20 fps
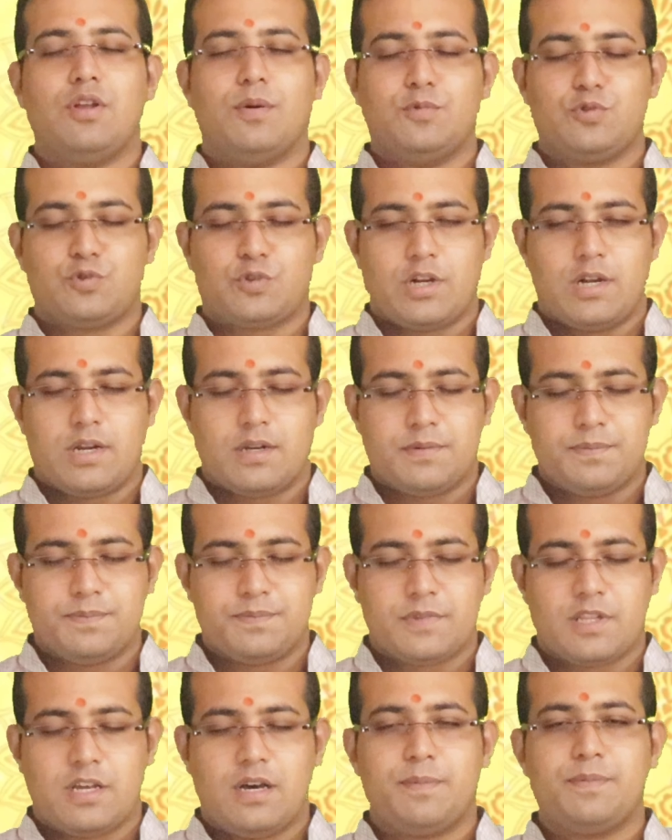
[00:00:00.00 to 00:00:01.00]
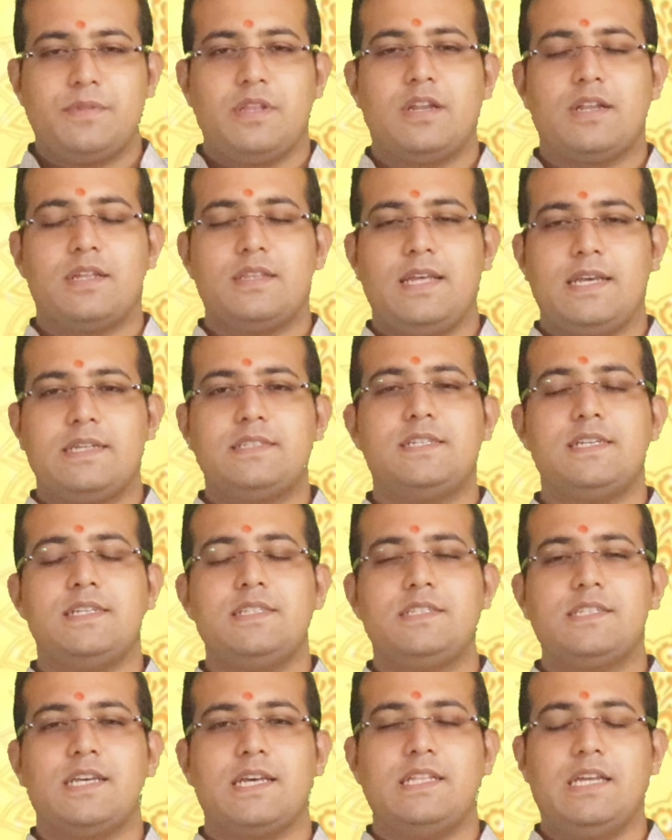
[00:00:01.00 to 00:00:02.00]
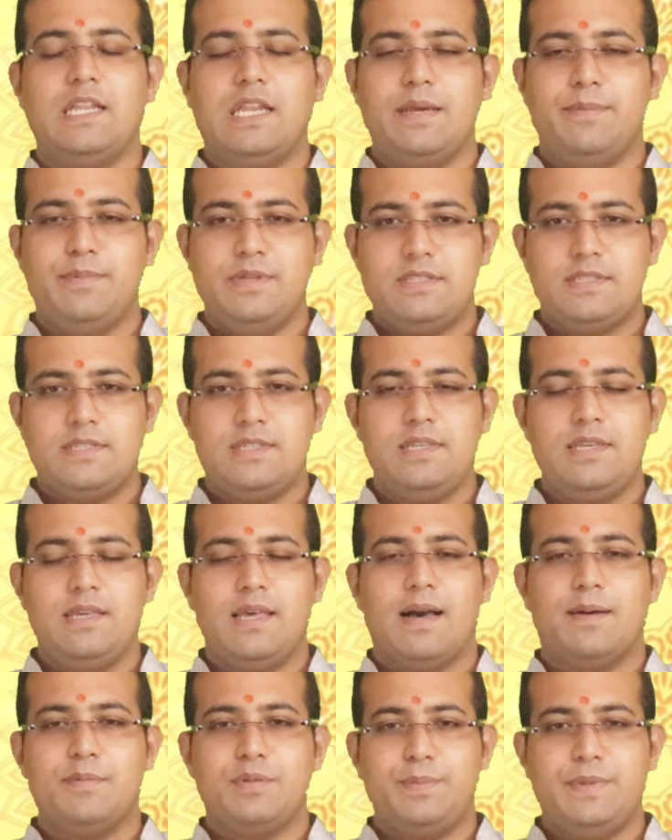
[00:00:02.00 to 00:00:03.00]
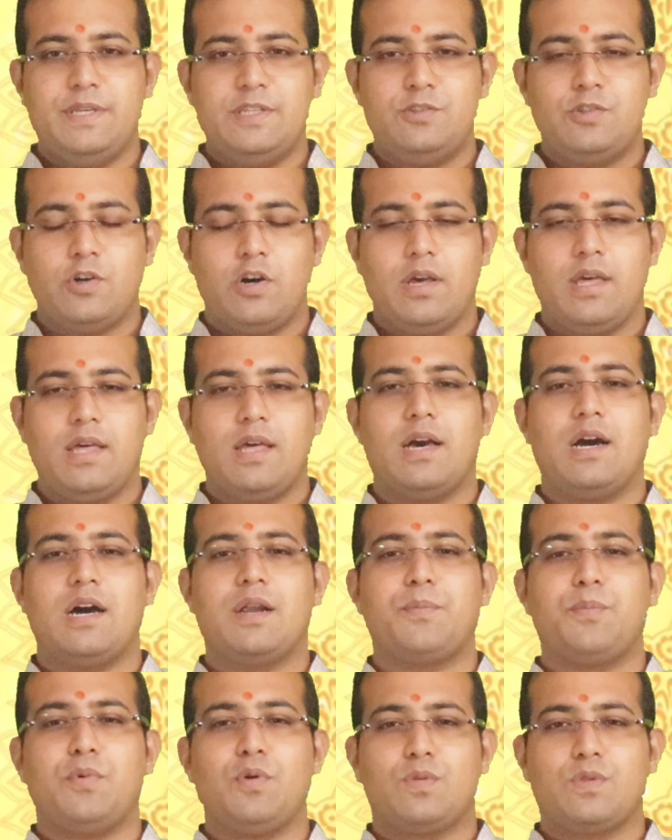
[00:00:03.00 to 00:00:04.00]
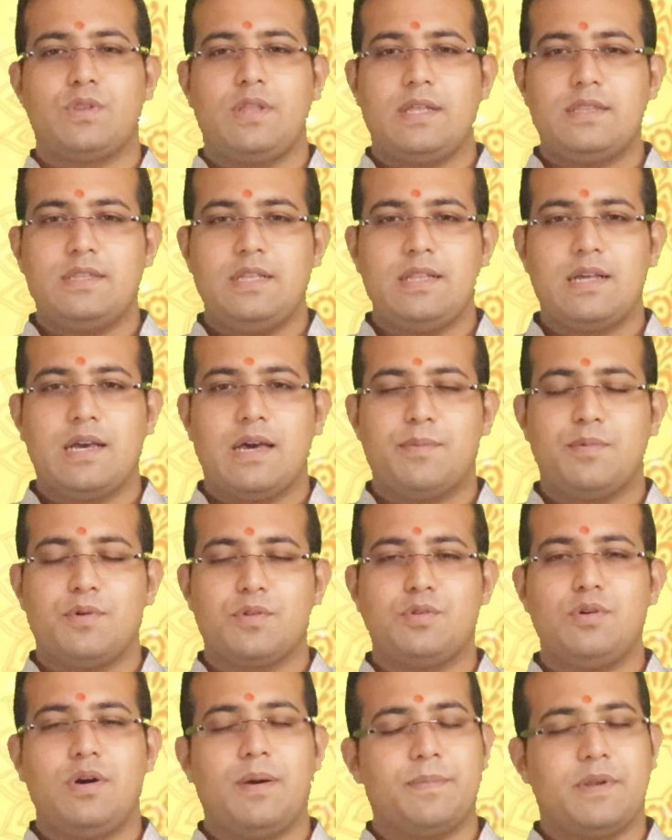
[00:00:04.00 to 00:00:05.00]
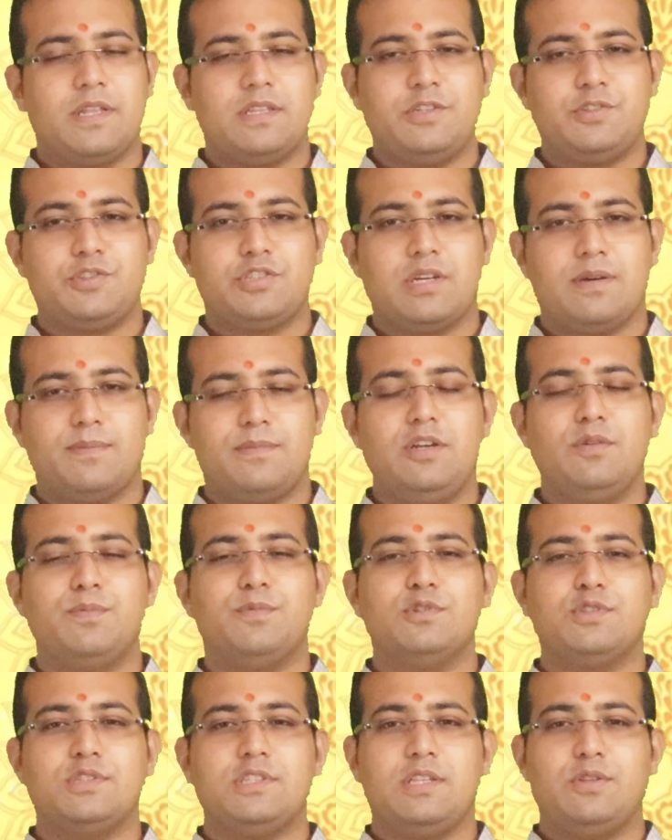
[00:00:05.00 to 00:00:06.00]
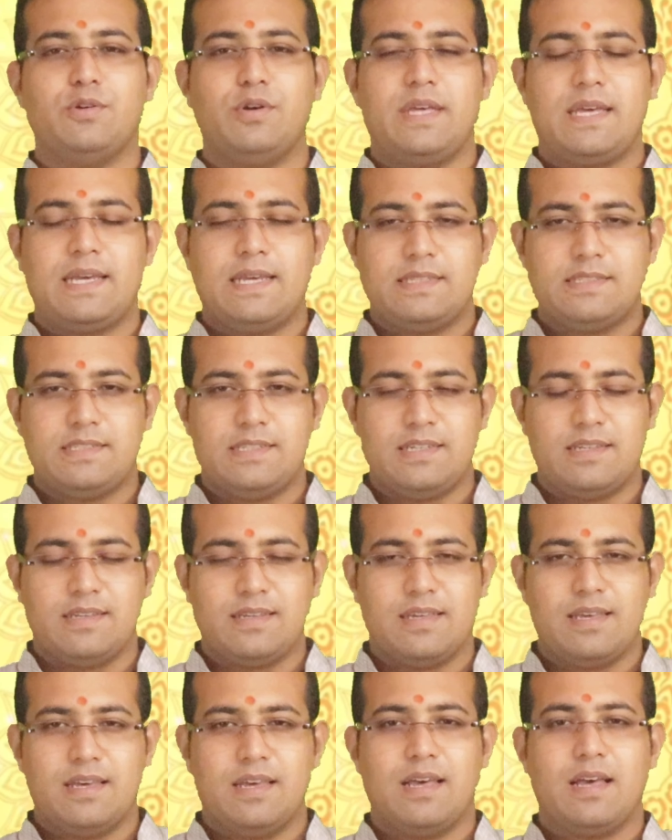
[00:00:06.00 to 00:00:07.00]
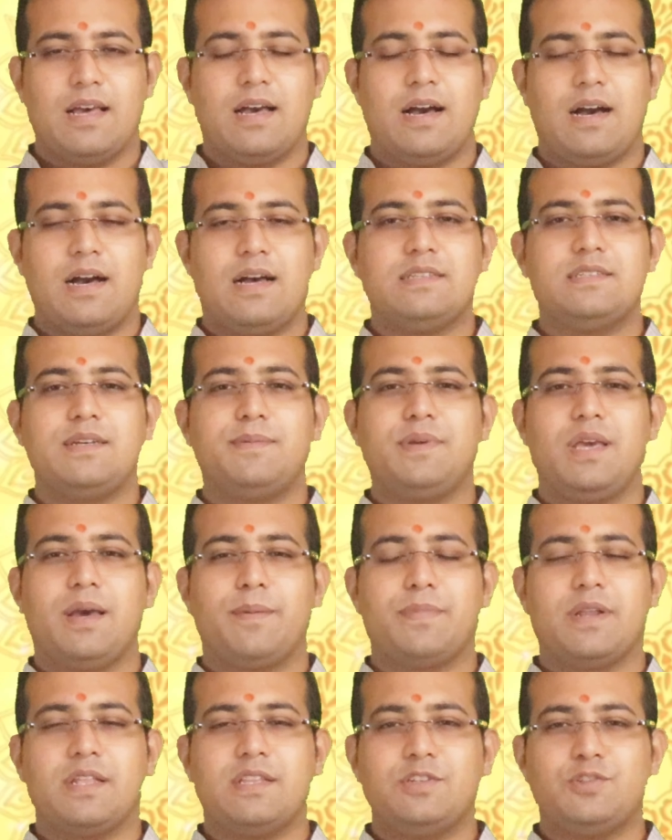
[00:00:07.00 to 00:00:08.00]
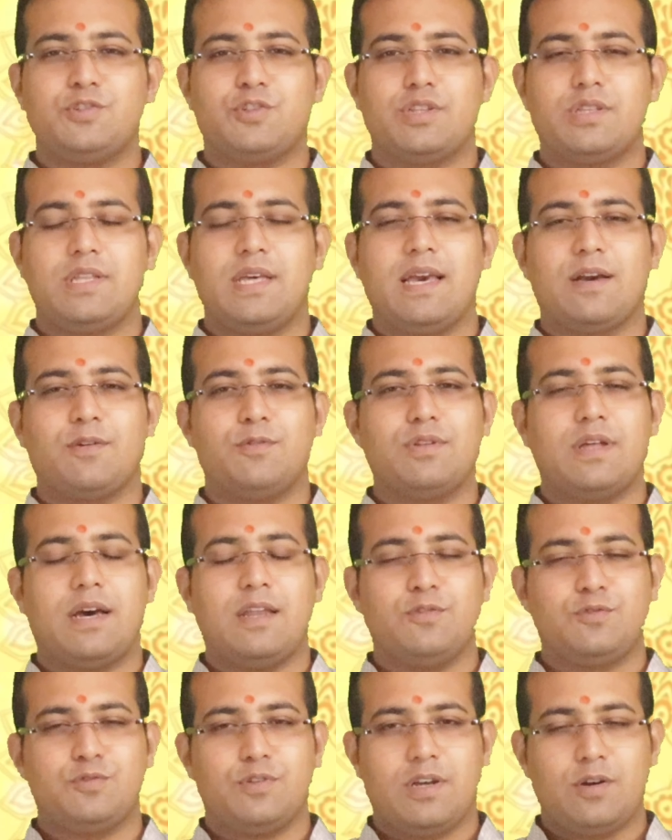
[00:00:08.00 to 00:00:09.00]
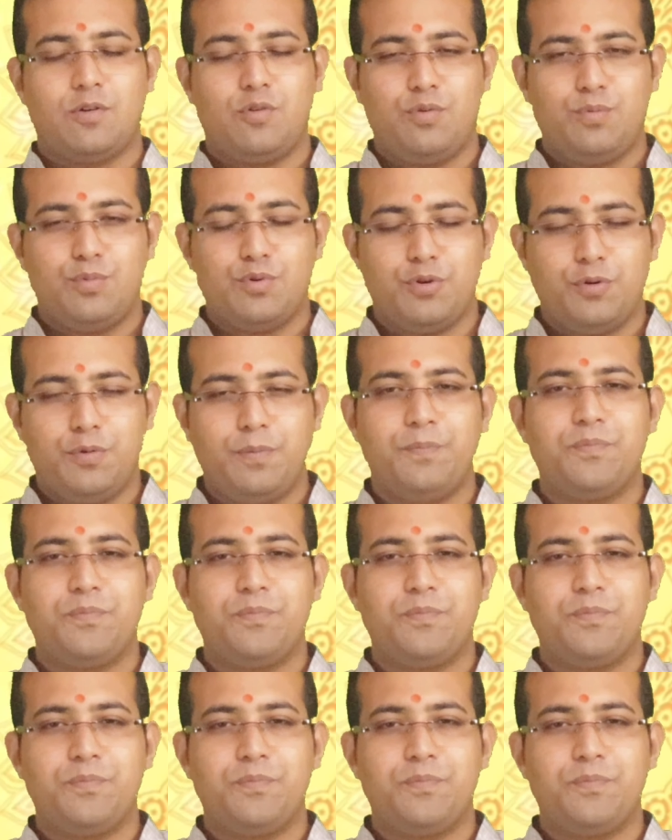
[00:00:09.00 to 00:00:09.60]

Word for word: নমস্কার আপনারা দেখছেন চ্যানেল এবিসি আমি বিজয় আর প্রত্যেক দিনকার মতো আপনাদের সামনে উপস্থিত হয়ে গেছি আজ আমি আপনাদের সাথে এখন আলোচনা করব